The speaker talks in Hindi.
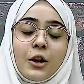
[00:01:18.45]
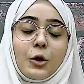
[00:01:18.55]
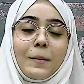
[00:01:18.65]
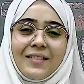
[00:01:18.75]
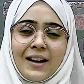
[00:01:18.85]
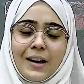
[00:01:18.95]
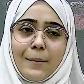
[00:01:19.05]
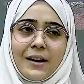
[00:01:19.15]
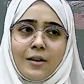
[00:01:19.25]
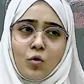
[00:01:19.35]
तो बेसिकली
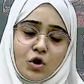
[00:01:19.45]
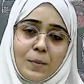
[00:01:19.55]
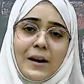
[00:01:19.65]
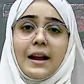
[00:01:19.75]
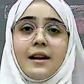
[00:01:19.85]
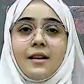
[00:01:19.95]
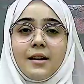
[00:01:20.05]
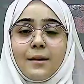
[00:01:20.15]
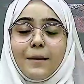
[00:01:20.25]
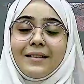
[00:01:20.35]
बेटा कुछ भी नहीं
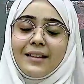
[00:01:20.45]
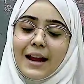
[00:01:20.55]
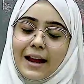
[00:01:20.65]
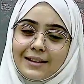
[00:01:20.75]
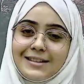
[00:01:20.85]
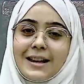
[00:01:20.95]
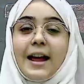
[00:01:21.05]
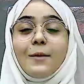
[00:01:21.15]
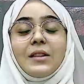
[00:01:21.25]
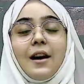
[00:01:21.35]
बस एक
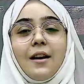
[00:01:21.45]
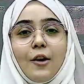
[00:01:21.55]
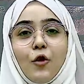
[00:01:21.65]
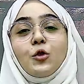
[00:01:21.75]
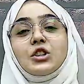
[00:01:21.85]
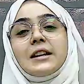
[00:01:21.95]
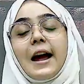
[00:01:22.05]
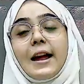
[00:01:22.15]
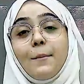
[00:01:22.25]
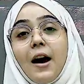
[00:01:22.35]
टाइम था वो
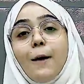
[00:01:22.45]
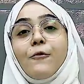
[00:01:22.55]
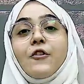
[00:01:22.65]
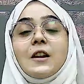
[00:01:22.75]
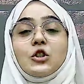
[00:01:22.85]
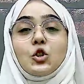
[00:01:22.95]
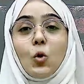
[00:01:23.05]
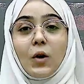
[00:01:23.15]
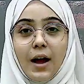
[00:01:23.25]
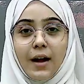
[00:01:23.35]
टाइम अब फिनिश
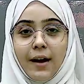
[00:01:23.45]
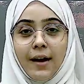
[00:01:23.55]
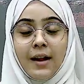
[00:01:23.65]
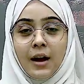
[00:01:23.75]
हो रहा है